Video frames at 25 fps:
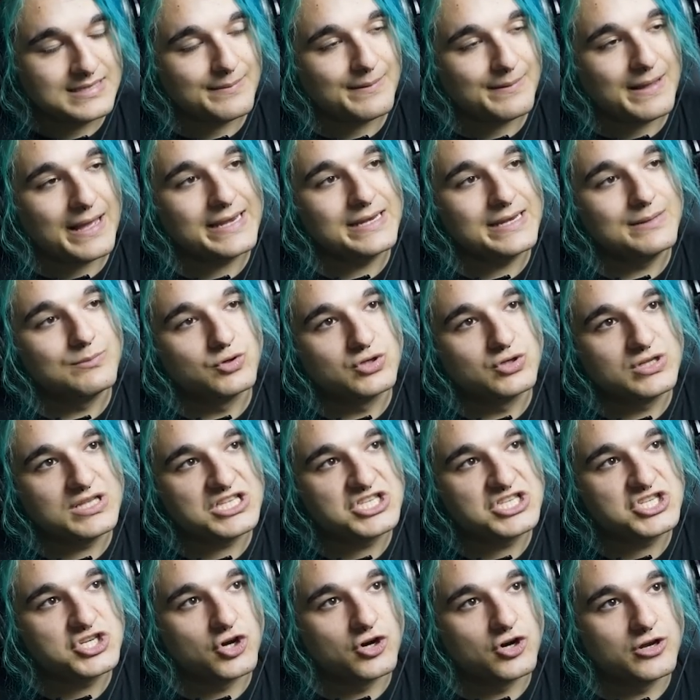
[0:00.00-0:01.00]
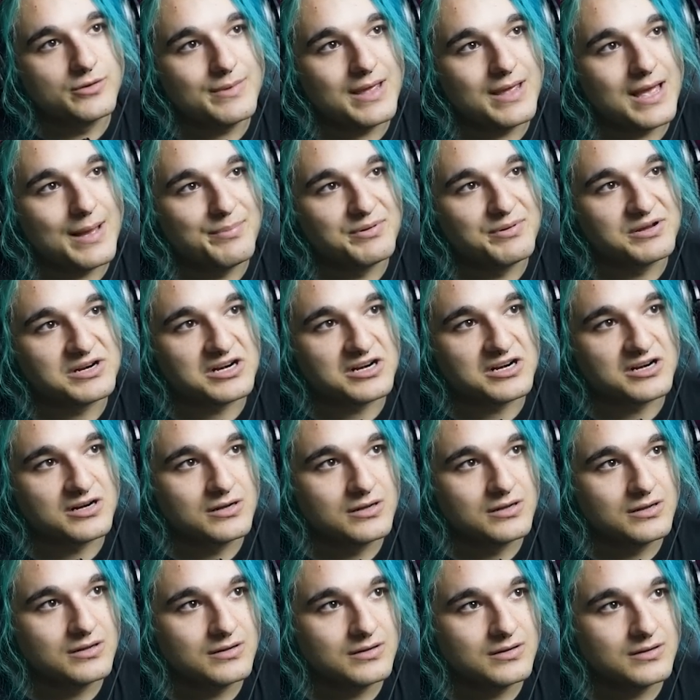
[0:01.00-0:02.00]
habe keine Munition mehr. Brrr.
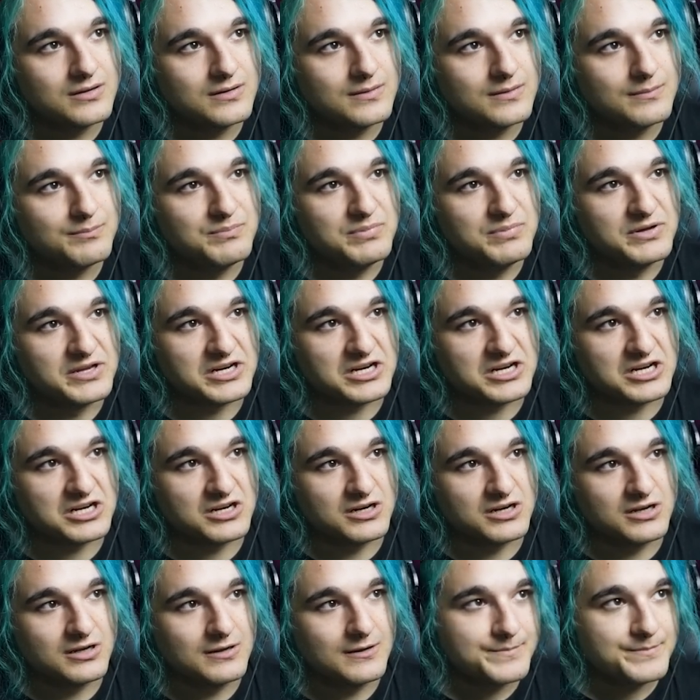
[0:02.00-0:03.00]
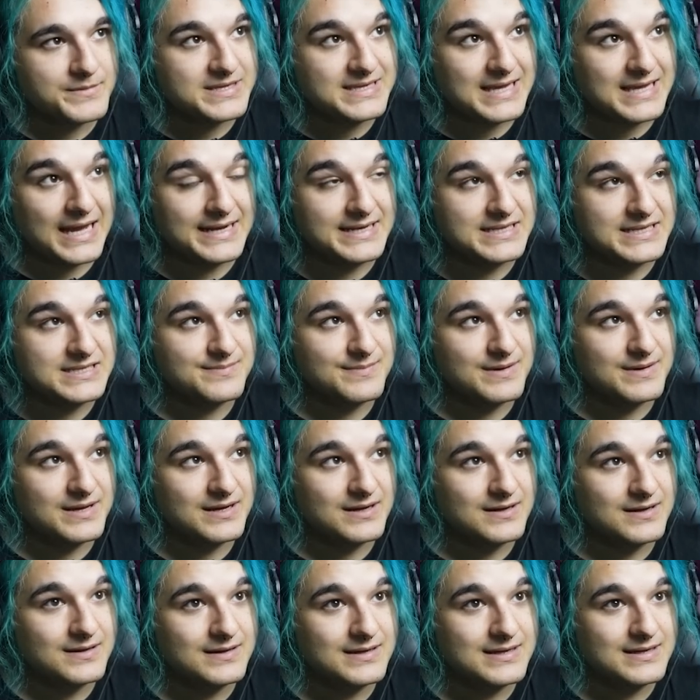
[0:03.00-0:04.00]
Brrr. Ich kann nicht
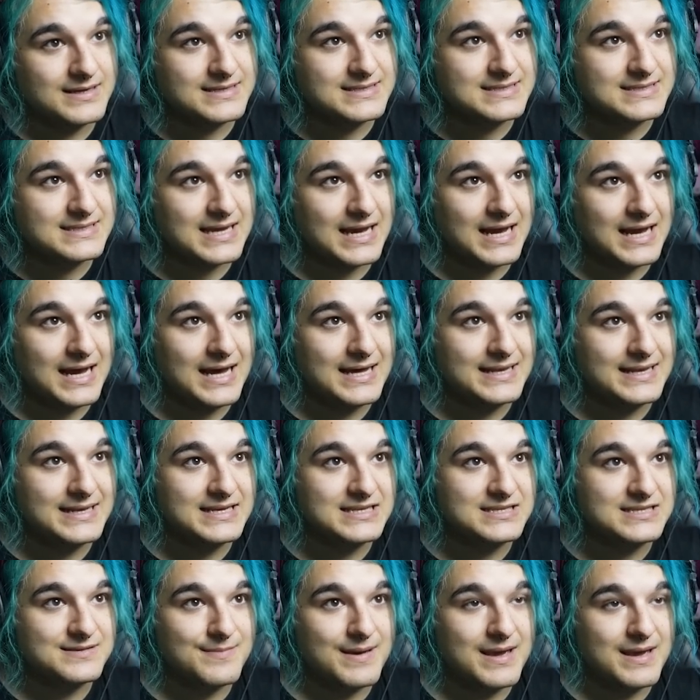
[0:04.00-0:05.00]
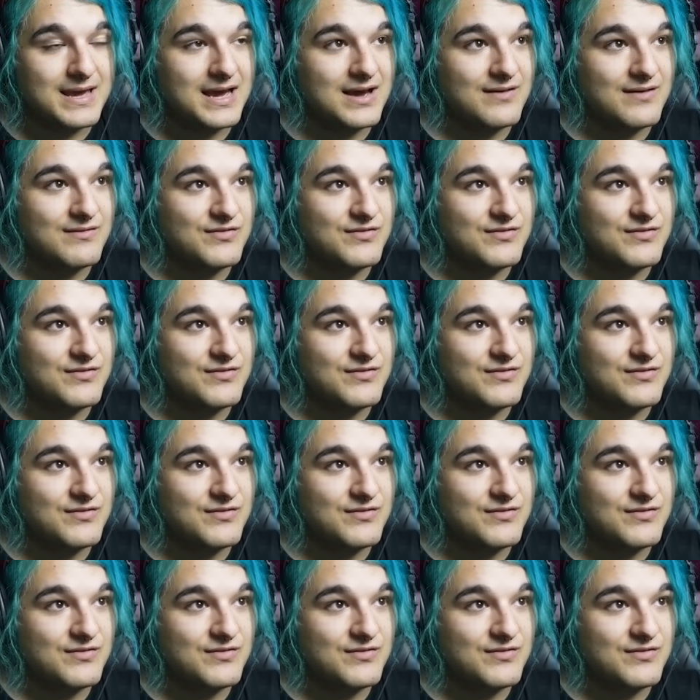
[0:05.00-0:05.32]
mehr. Ich kann nicht mehr,